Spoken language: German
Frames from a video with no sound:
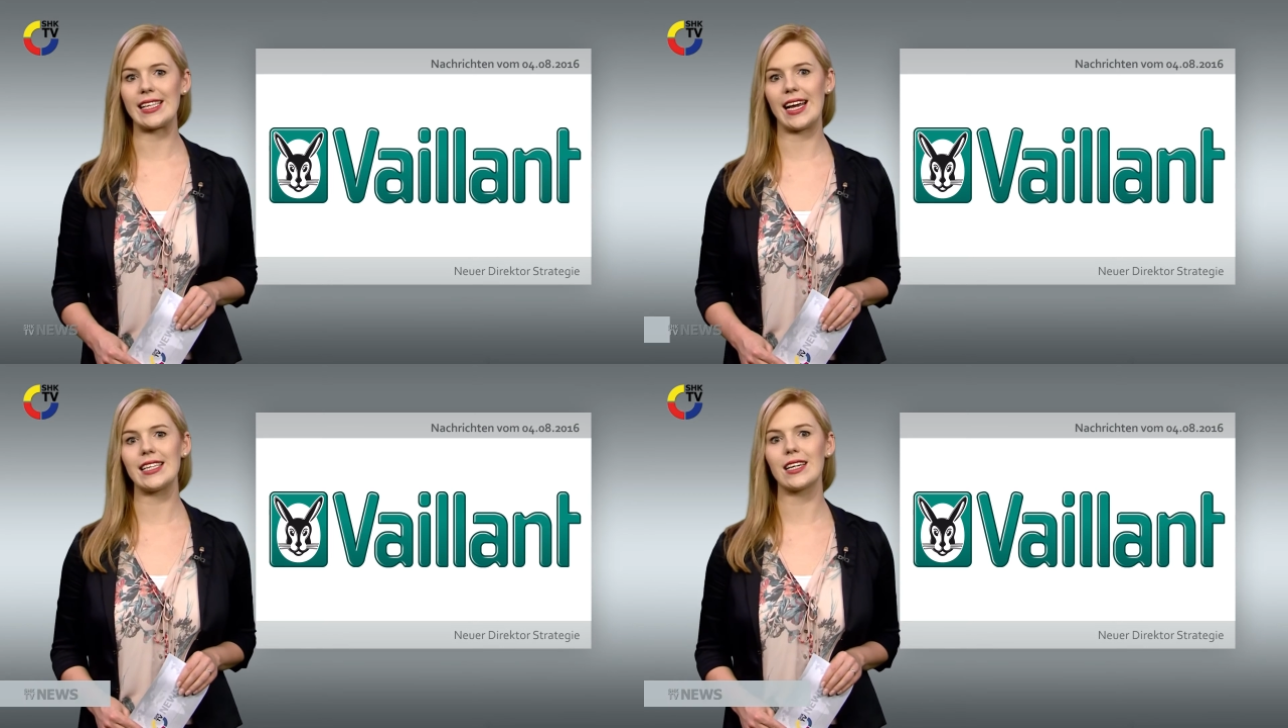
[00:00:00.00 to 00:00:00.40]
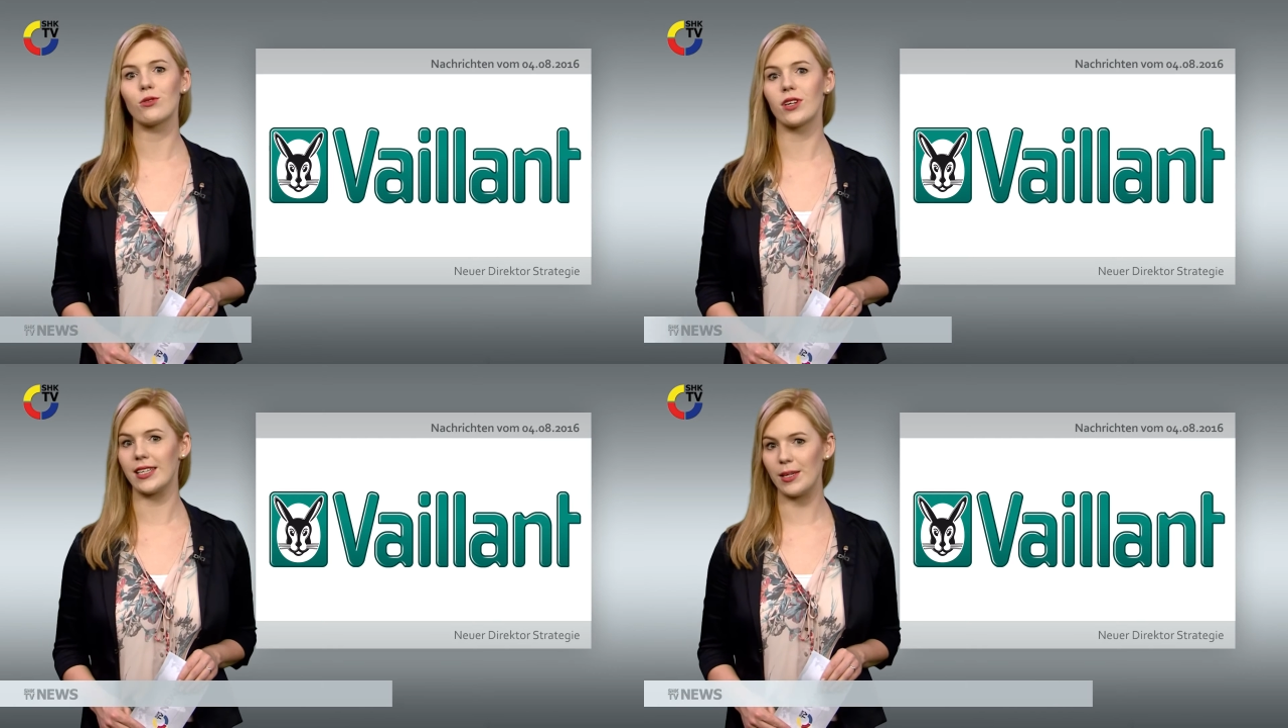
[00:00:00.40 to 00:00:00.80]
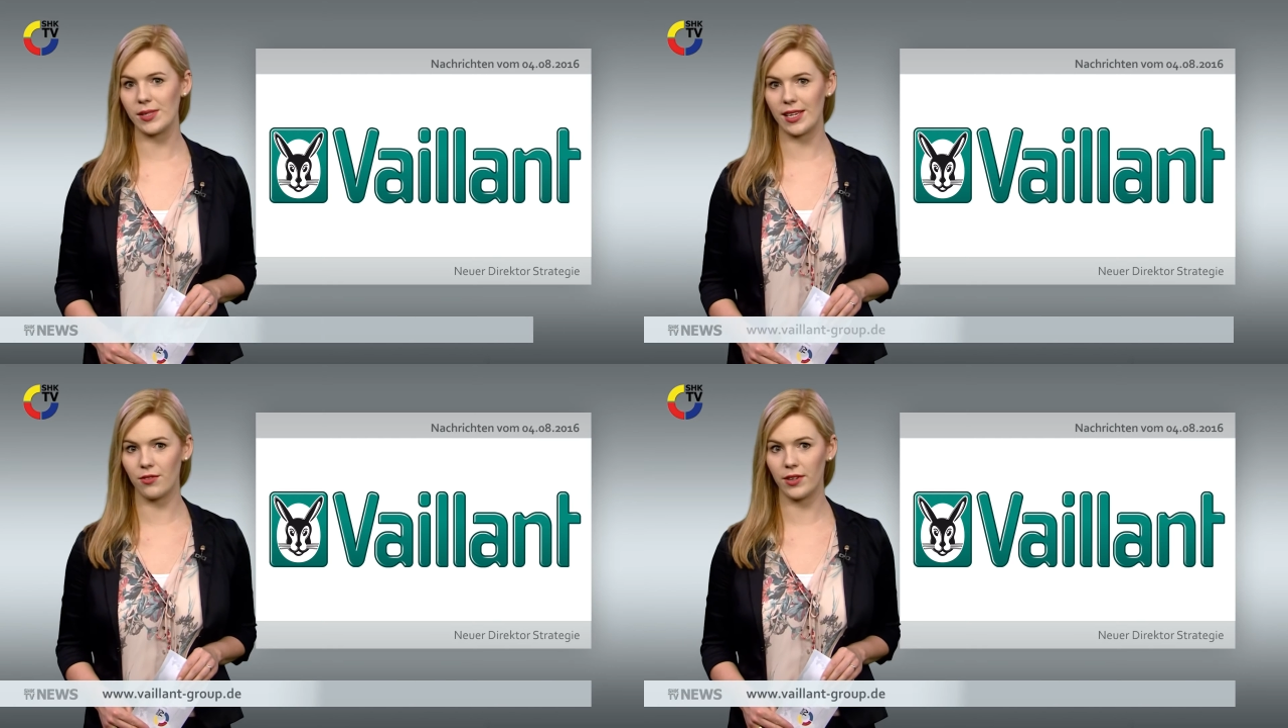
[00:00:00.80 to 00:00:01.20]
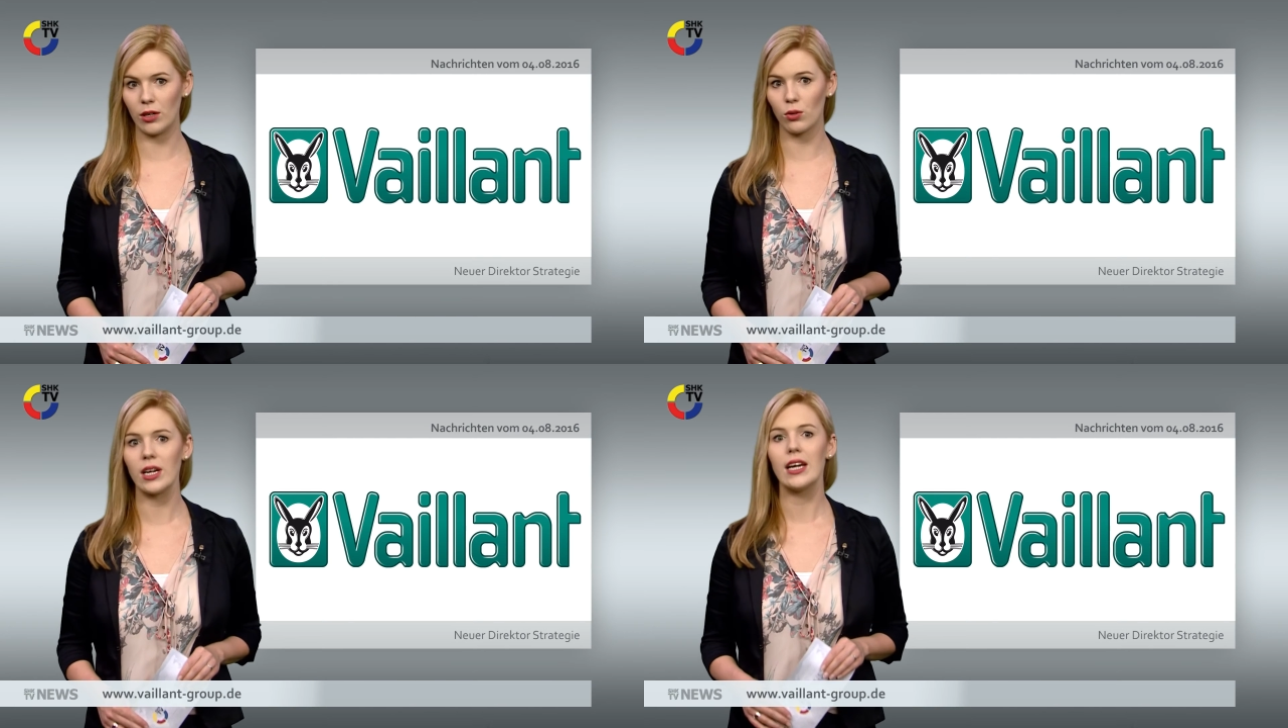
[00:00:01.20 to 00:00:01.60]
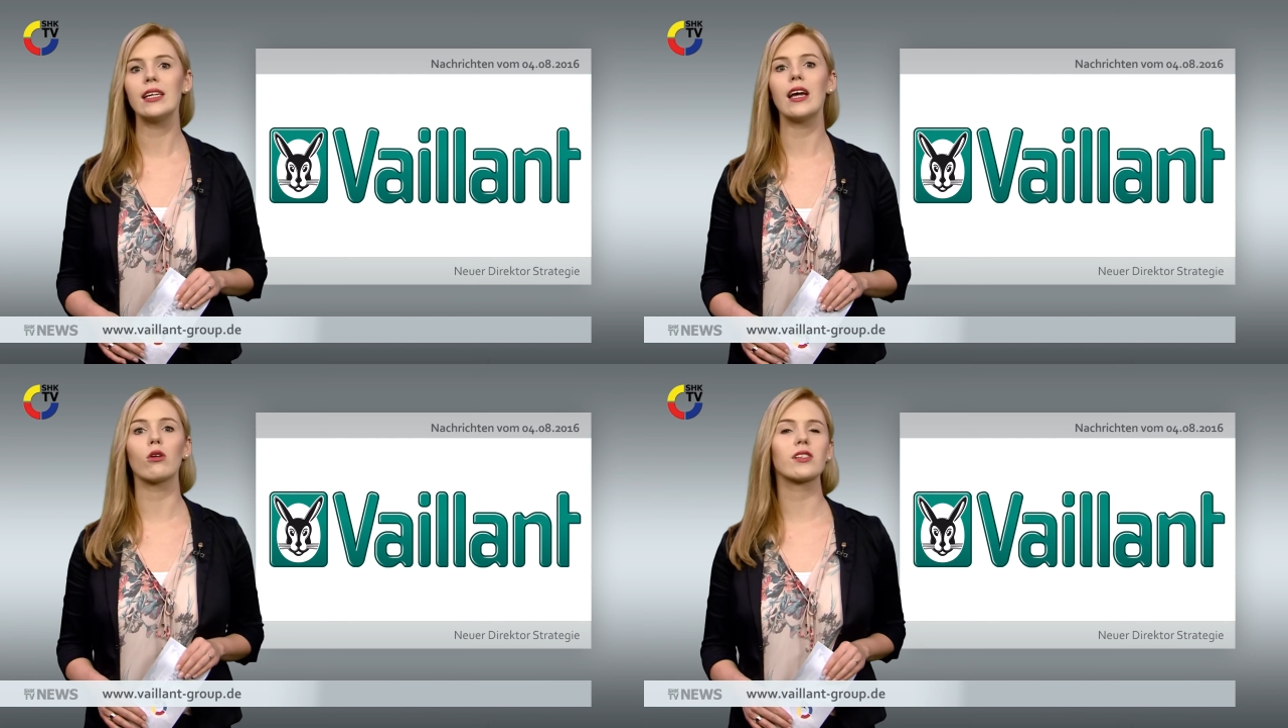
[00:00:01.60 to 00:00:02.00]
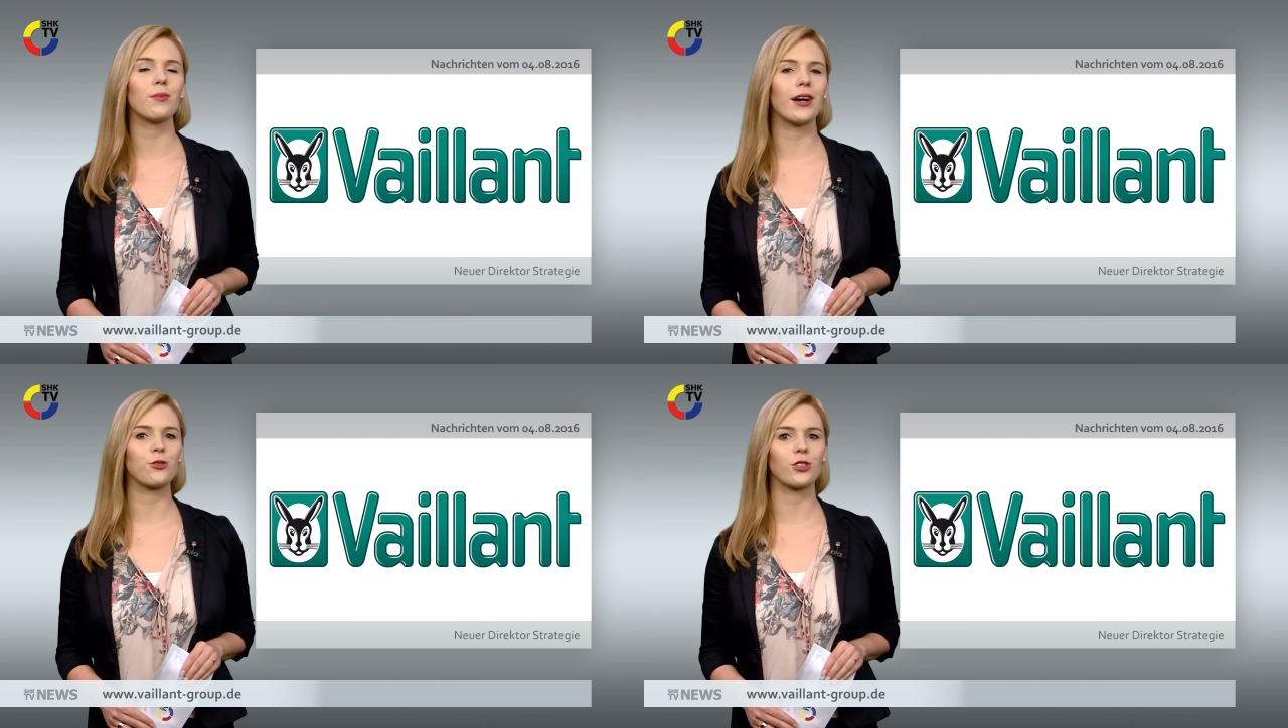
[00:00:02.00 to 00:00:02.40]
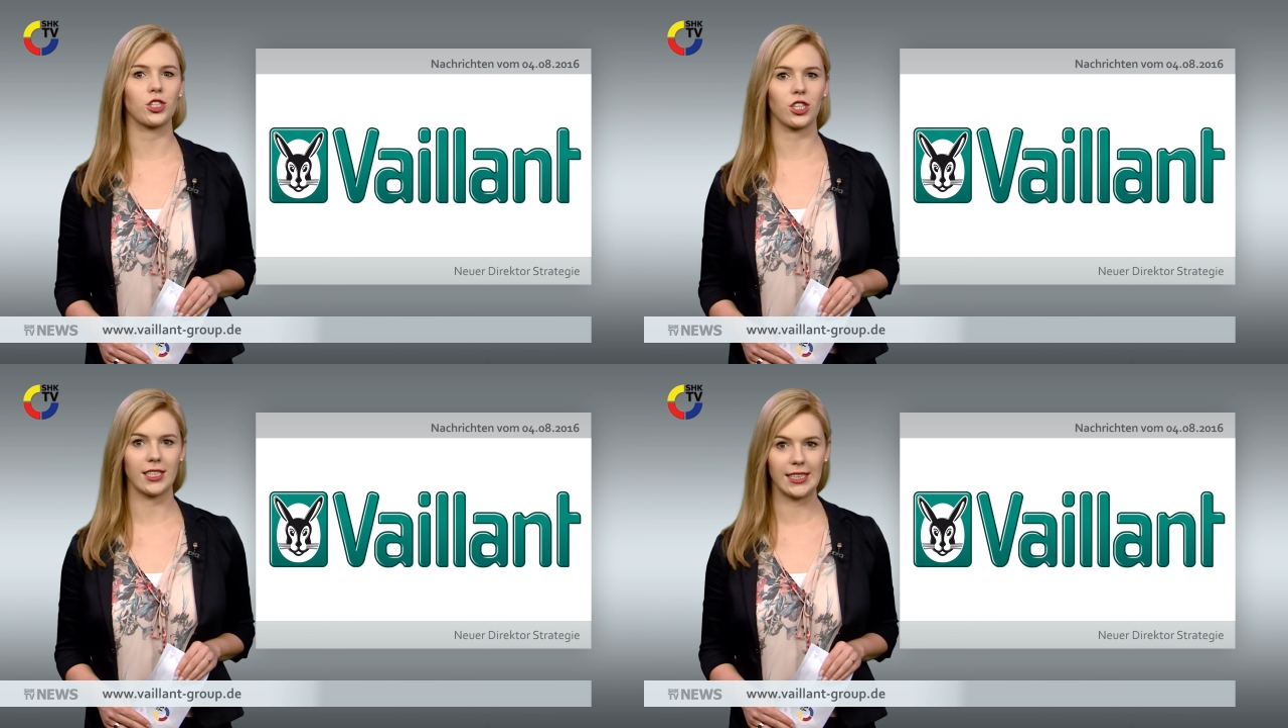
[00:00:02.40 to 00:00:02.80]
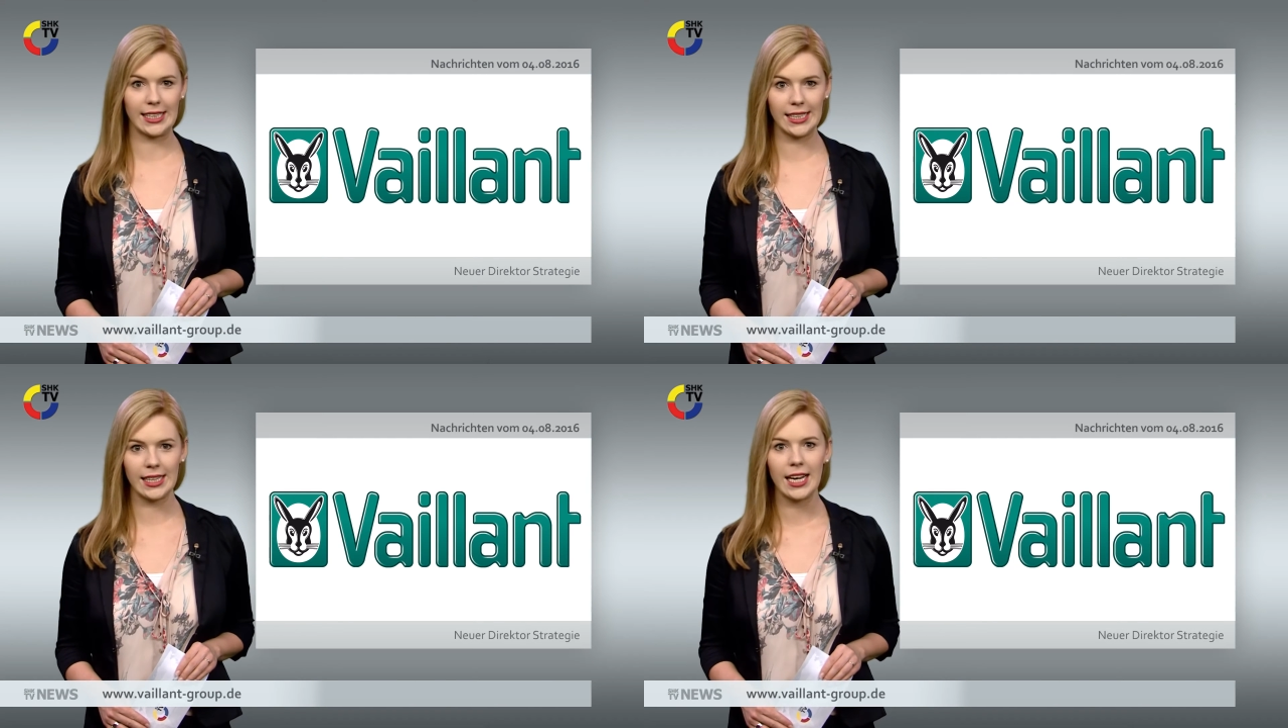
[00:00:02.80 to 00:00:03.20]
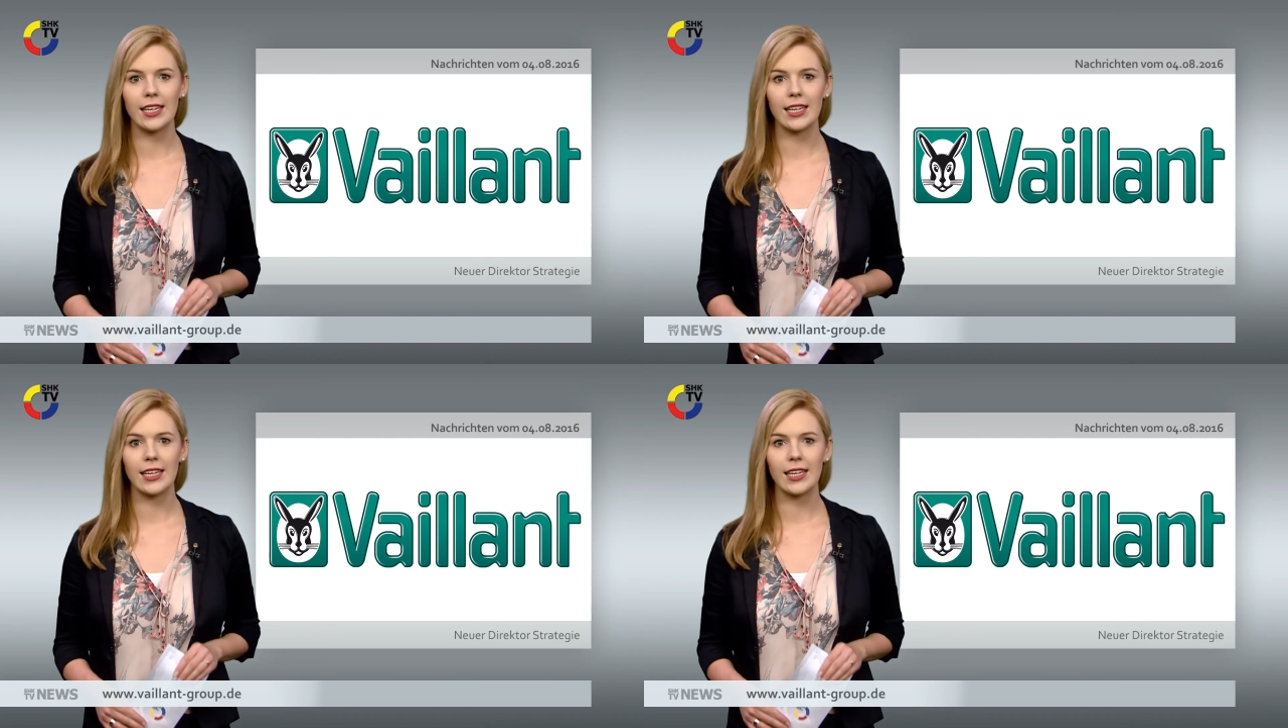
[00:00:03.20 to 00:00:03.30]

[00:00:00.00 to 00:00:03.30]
Leiter Unternehmensentwicklung die Ausarbeitung der Strategie,